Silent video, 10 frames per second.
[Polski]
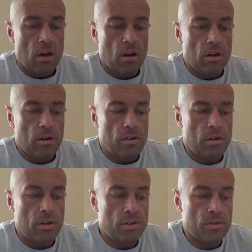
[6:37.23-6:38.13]
E,
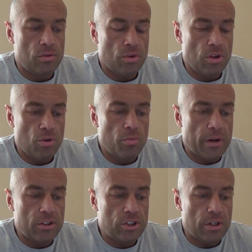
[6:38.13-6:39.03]
drogi
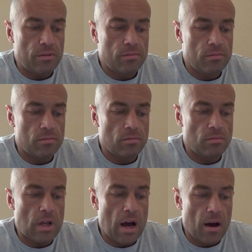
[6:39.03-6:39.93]
Hubercie,
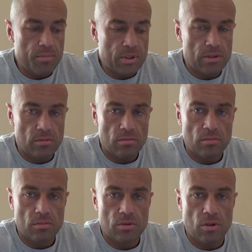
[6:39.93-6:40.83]
mm, apps
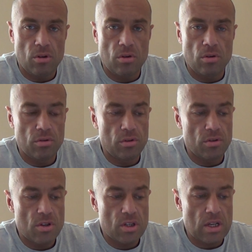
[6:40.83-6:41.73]
to
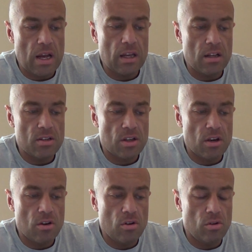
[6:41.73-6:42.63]
y, z
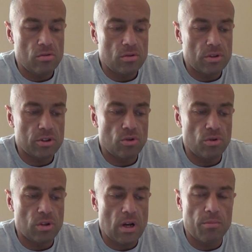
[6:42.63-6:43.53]
angielskiego
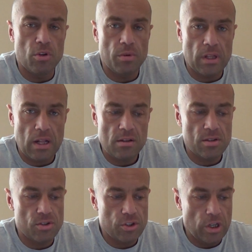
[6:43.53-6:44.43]
skrót
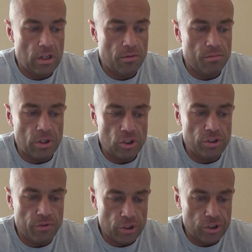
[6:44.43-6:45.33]
abdominals, czyli
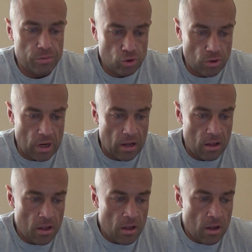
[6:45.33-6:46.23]
mięśnie właśnie brzucha.
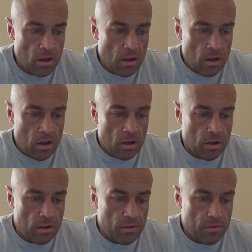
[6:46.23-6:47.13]
E,
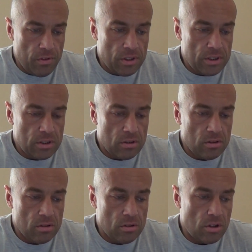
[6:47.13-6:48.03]
więc
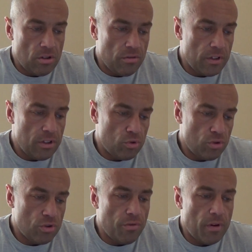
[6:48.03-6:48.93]
y, trenowanie
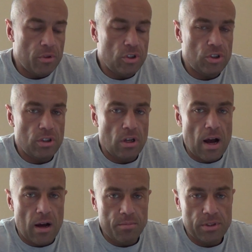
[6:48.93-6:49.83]
brzuszków, a mięśni
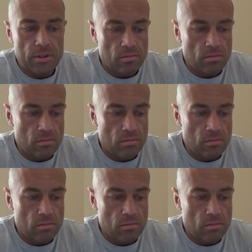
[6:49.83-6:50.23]
abs